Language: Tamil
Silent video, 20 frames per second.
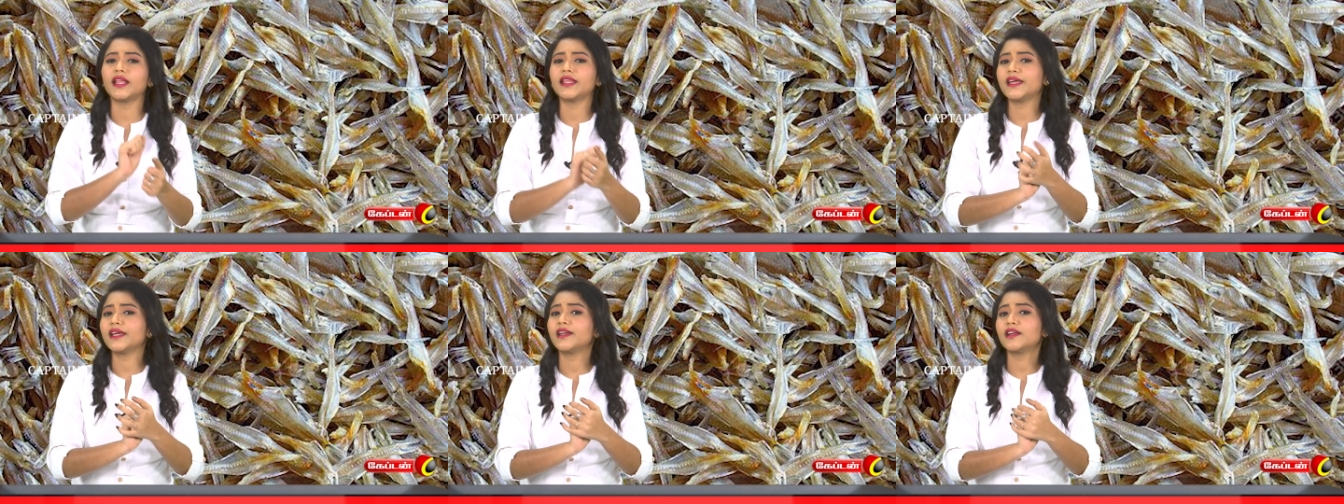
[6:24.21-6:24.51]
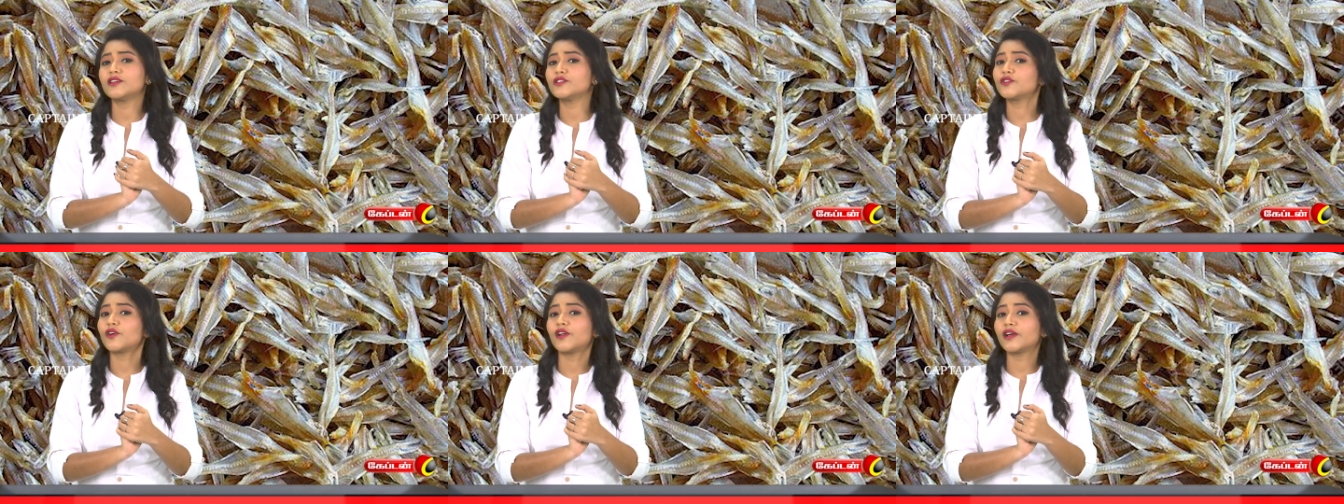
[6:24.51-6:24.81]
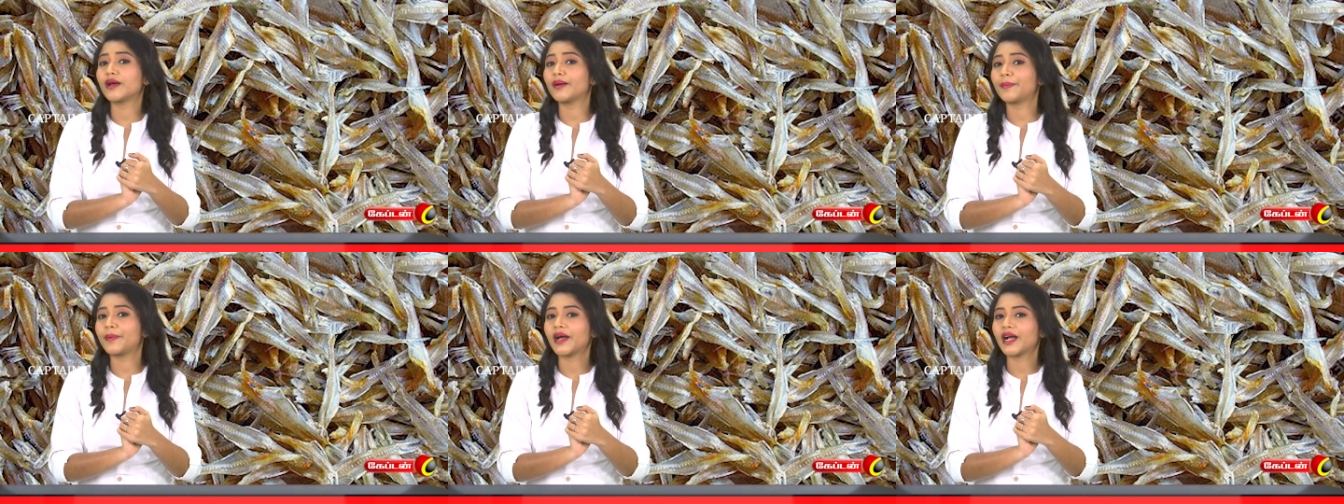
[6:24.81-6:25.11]
அது என்னென்னு
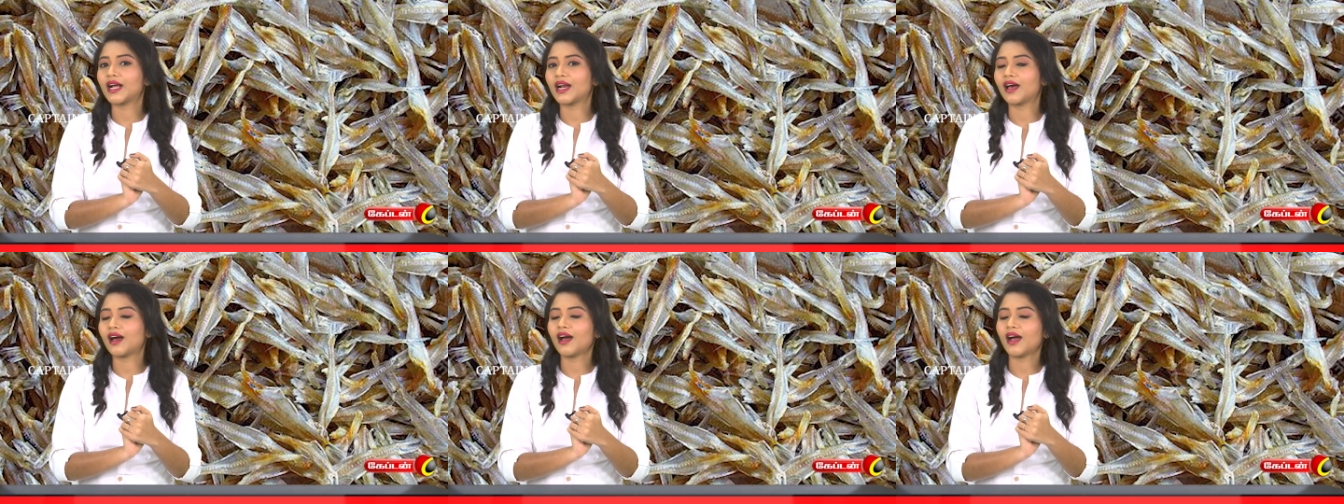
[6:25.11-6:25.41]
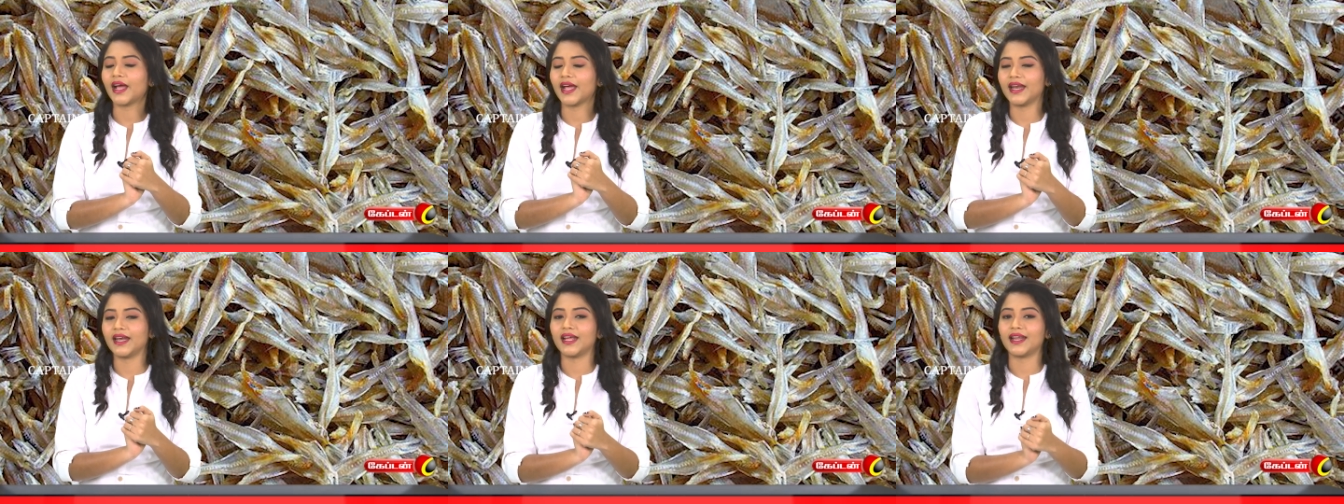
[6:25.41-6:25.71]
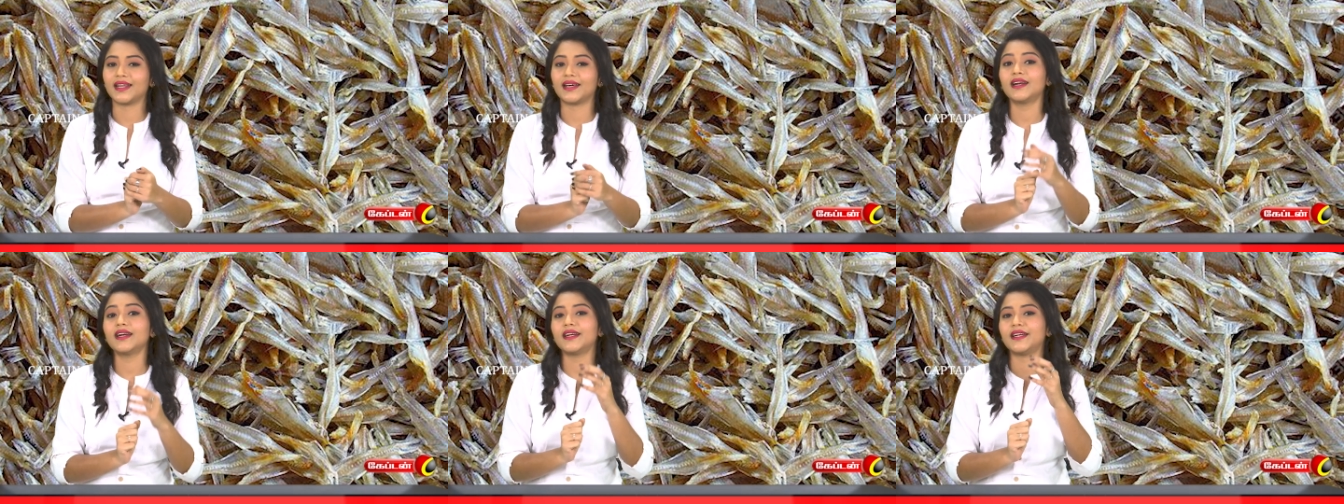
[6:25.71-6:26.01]
சொல்லுங்கள் பார்க்கலாம்
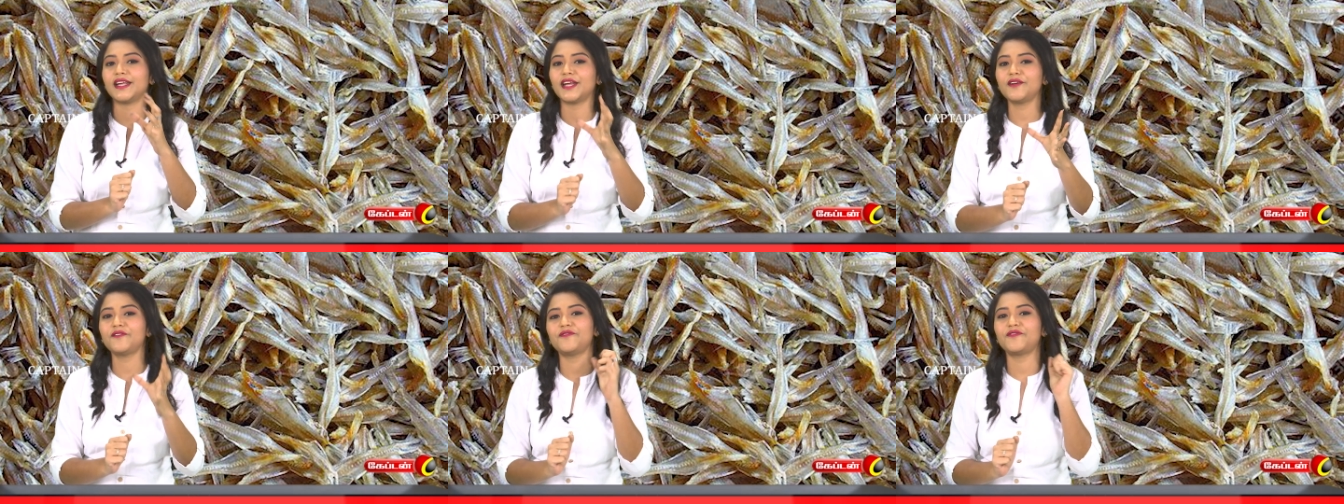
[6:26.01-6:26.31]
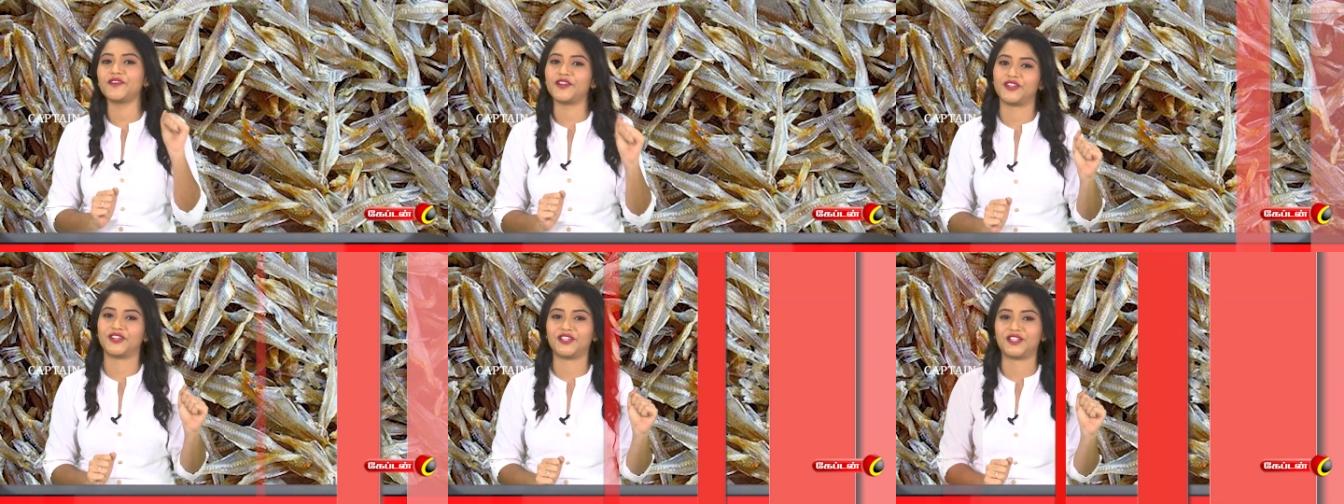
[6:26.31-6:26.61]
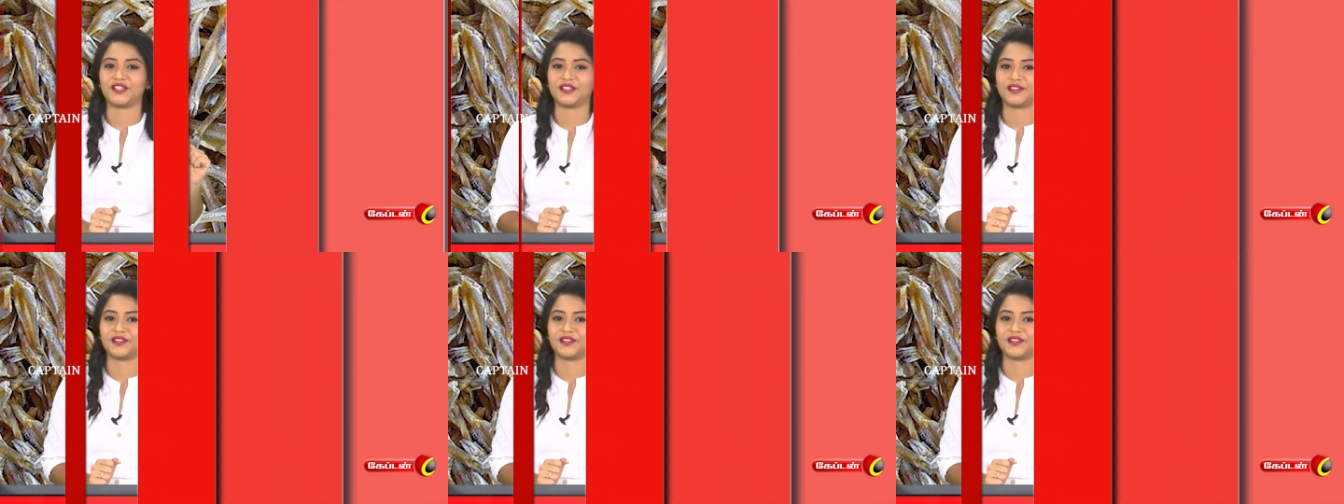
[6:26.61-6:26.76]
என்னென்னா டெட் ஃபிஷ்